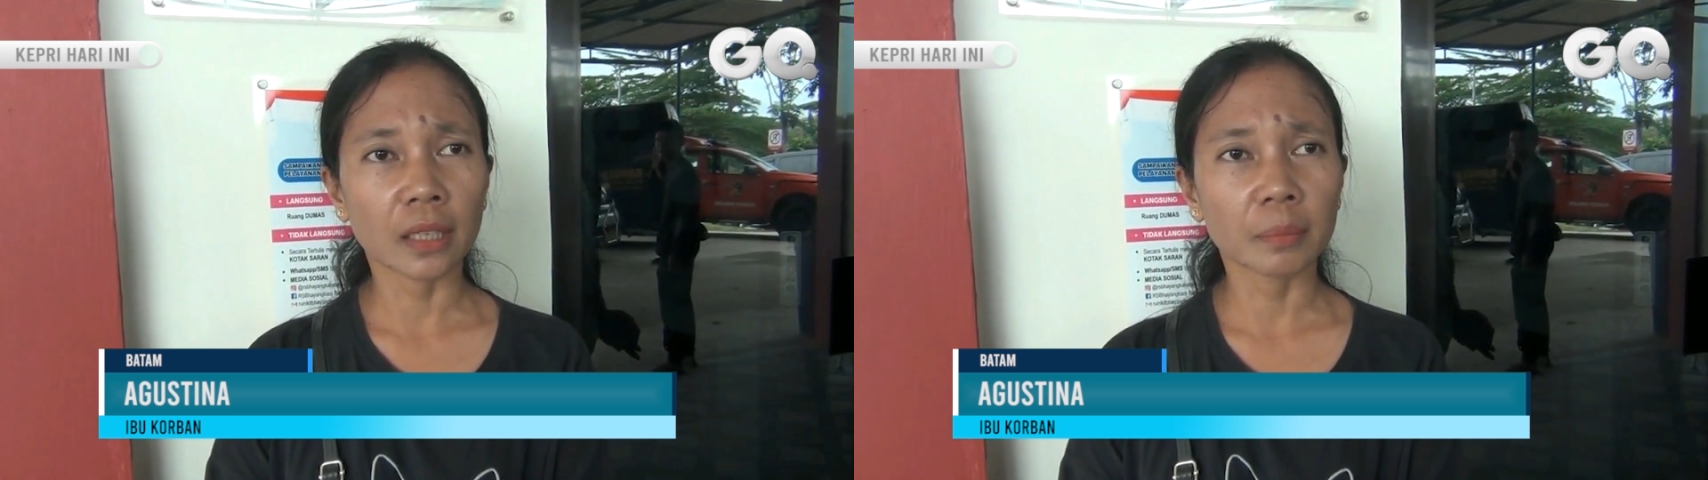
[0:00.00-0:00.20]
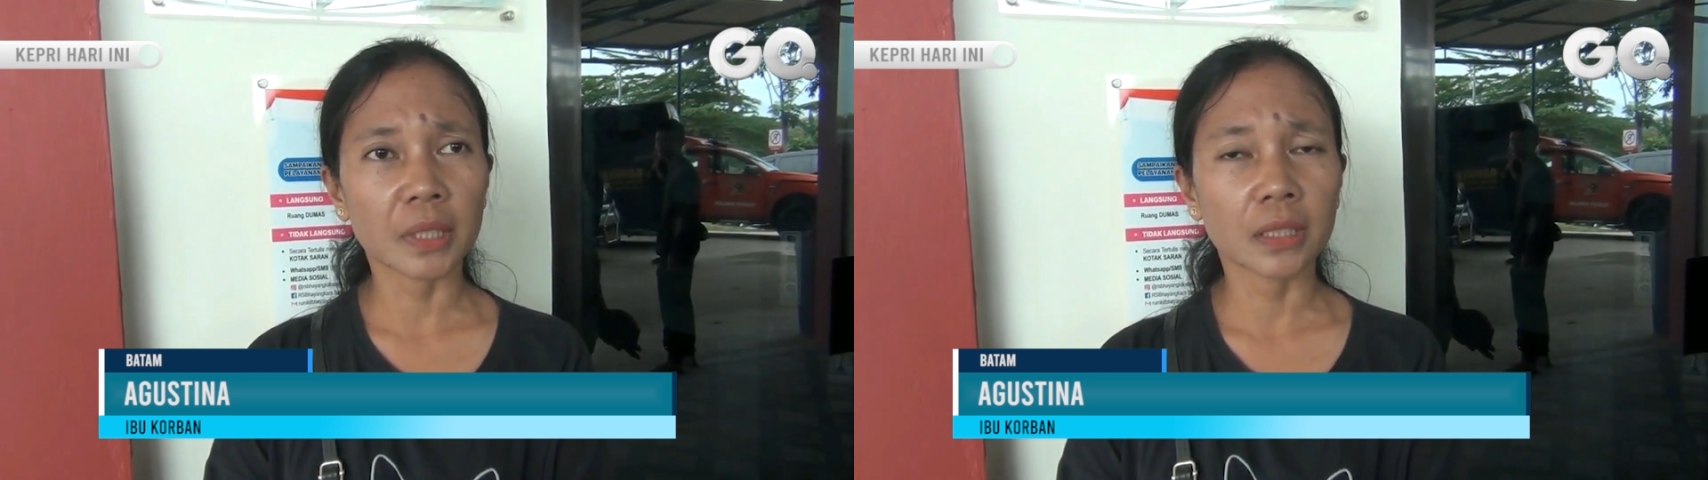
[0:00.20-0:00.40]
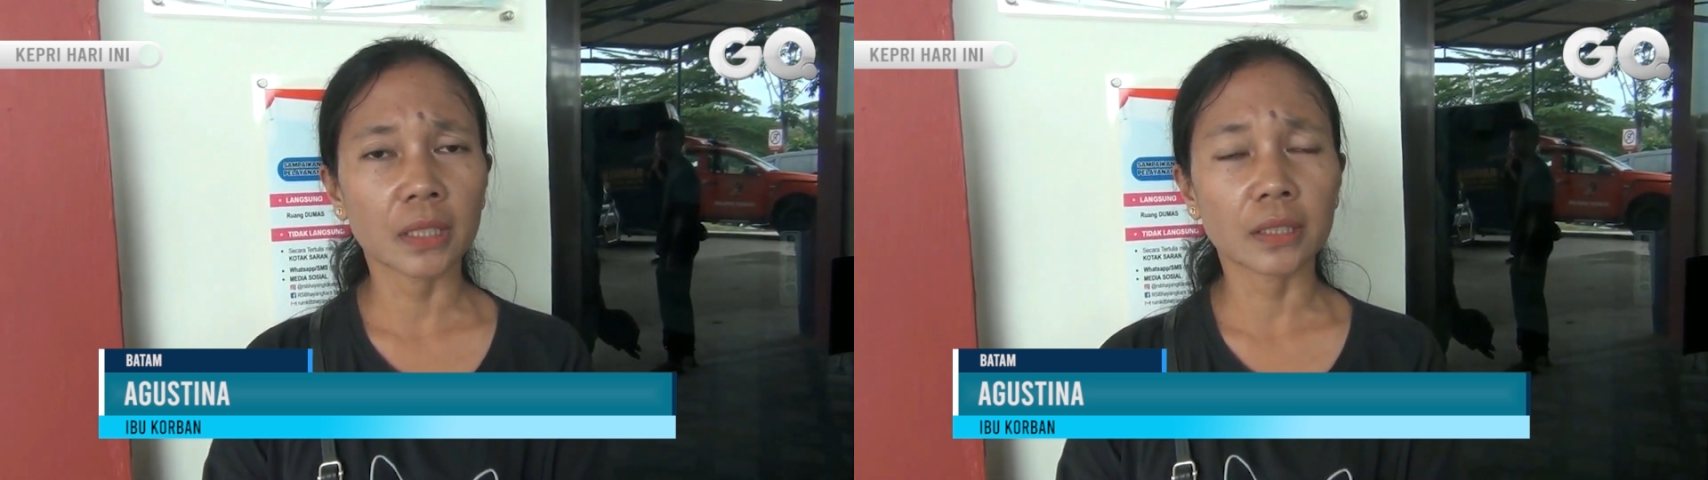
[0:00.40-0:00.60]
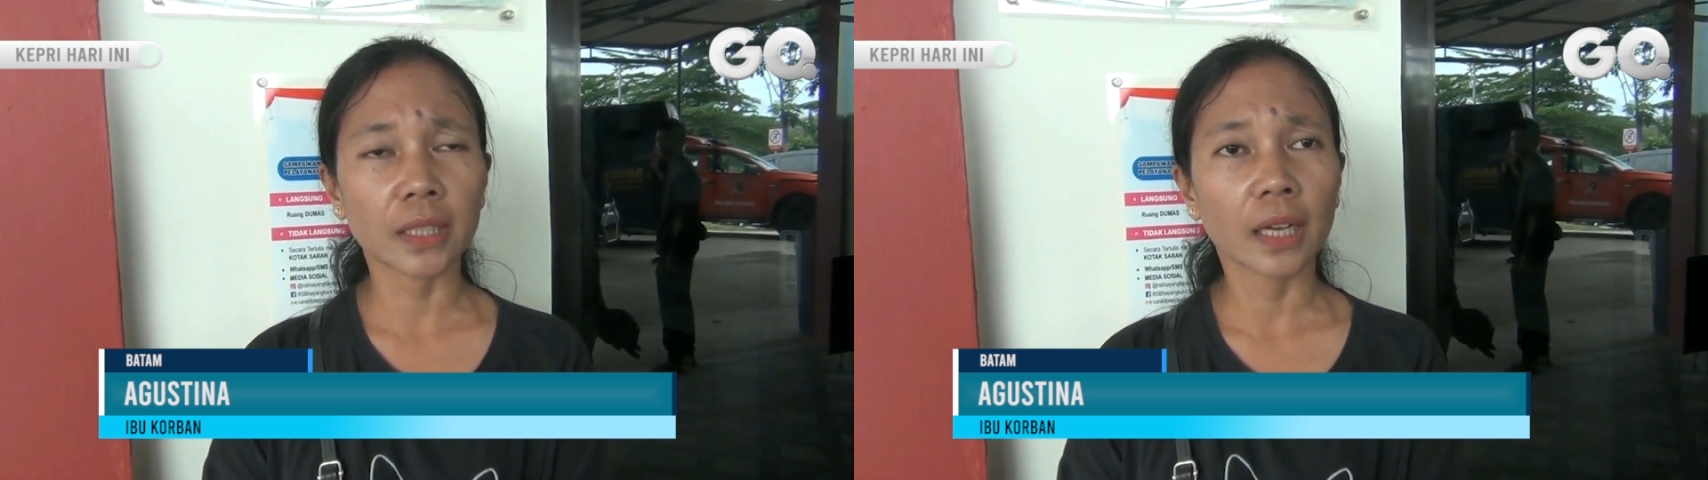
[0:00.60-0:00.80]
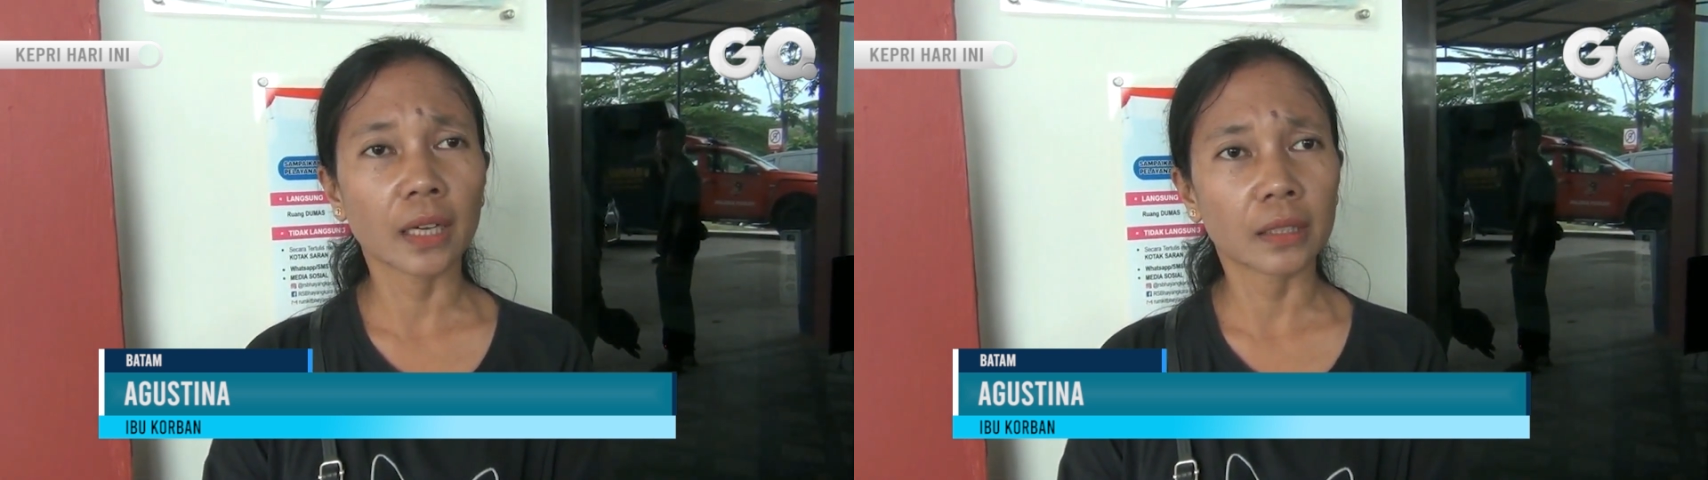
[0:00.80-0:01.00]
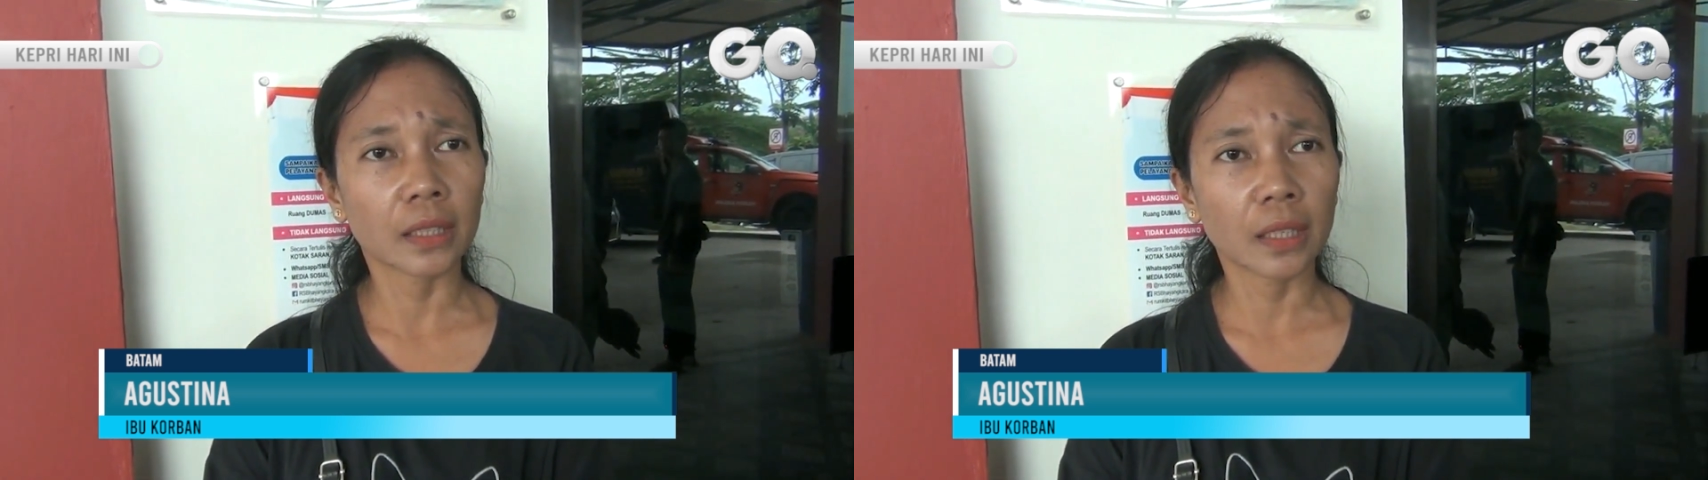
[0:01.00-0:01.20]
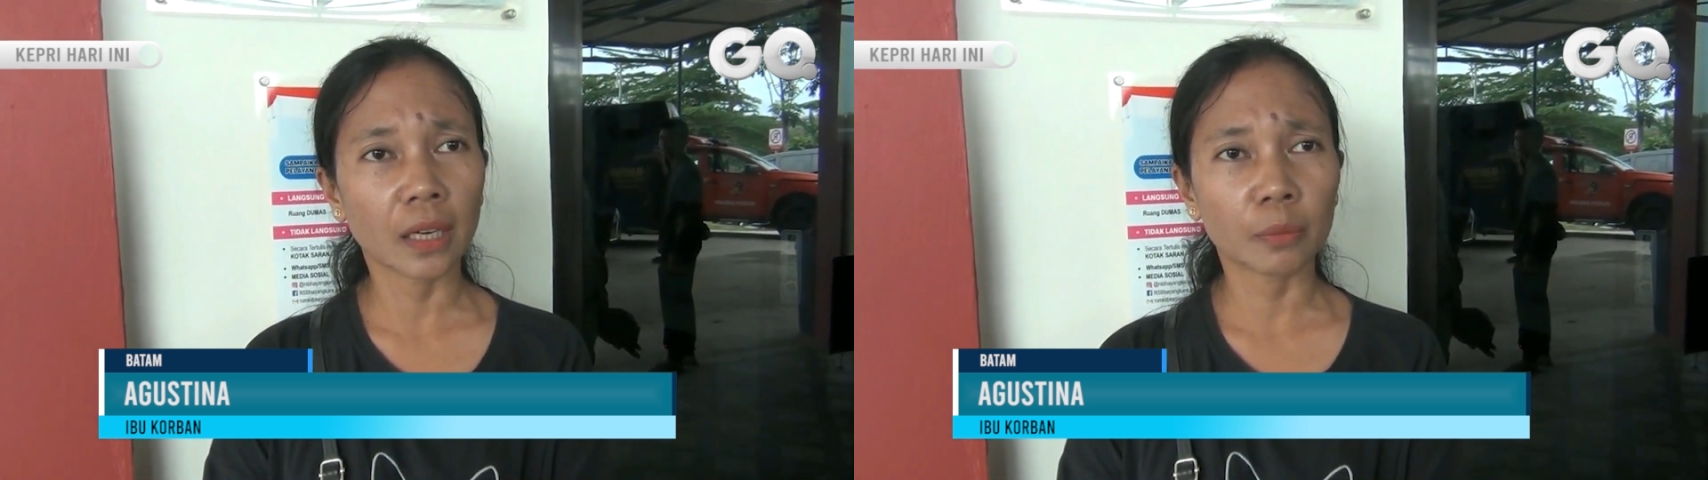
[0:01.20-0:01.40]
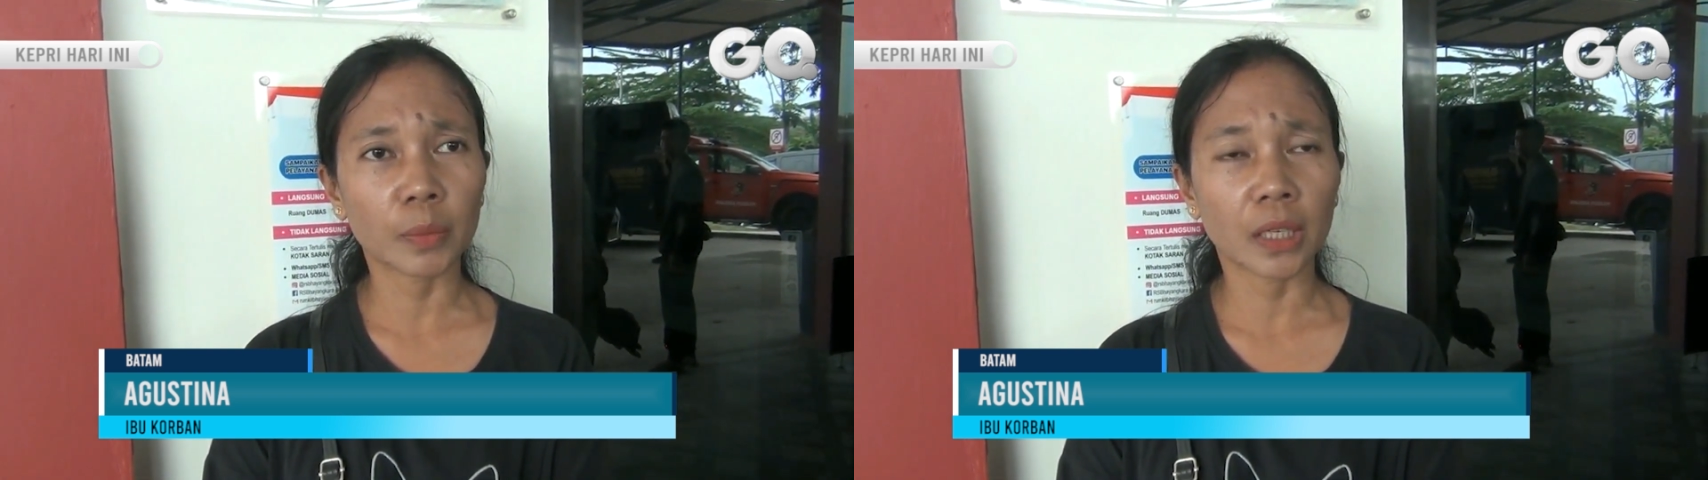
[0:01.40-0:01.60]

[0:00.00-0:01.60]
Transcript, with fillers: kan masih sehat dia,